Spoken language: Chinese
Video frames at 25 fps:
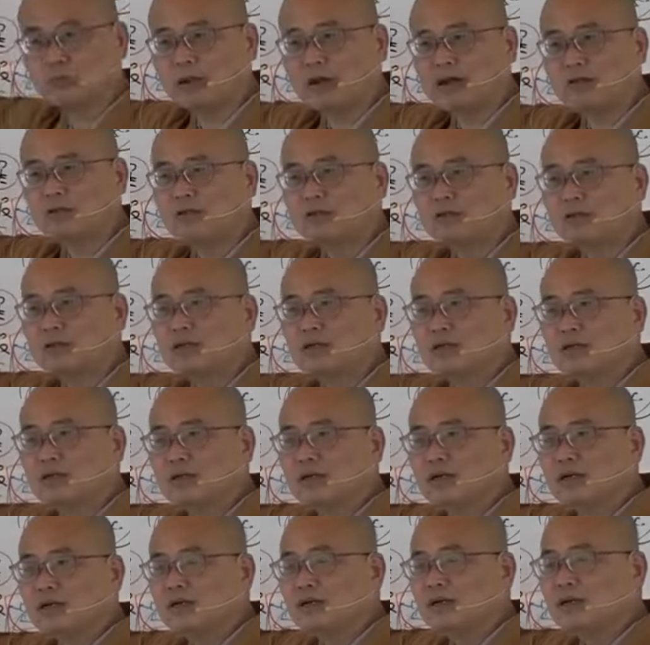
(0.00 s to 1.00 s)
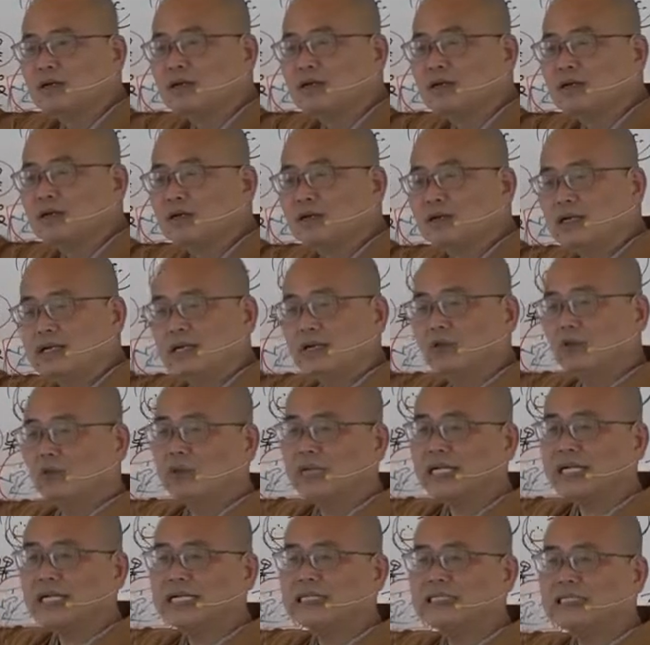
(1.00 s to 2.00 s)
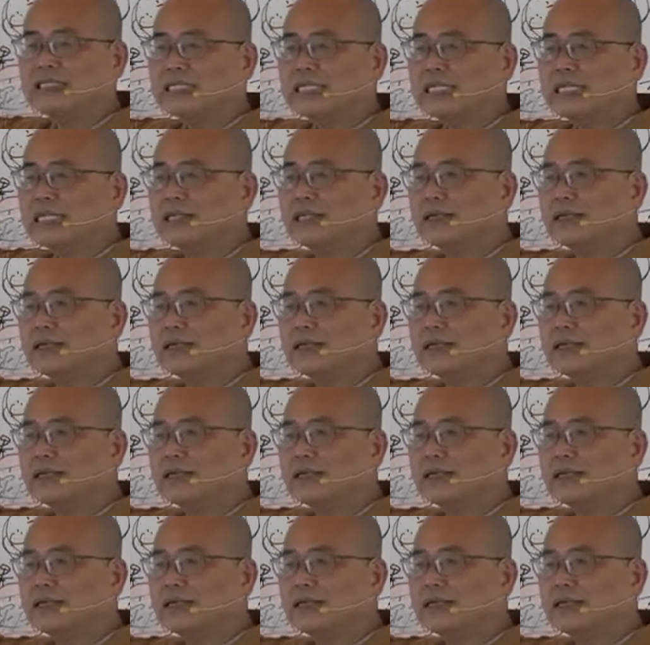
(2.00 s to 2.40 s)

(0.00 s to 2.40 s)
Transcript: 报。那未来的业